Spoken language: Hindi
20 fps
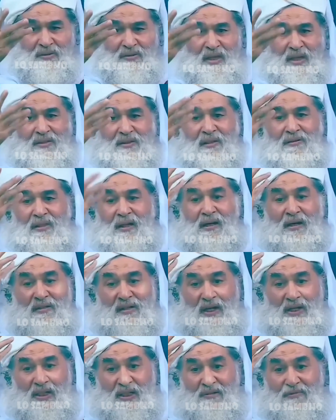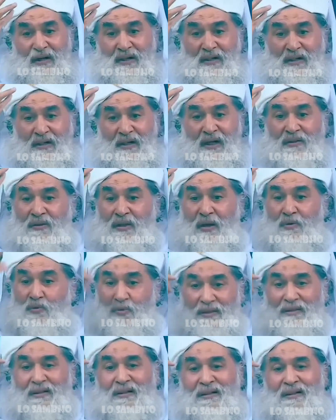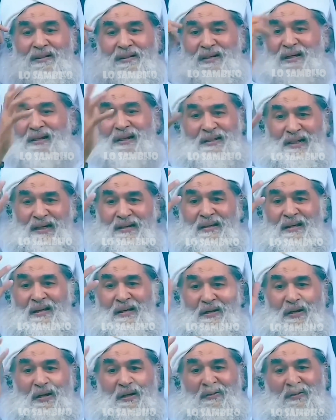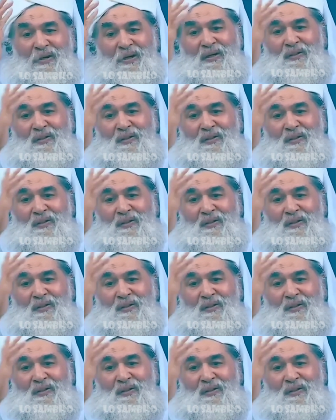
थी सत्तर सत्तर हजार सेवेंटी थाउजेंड का लिखा है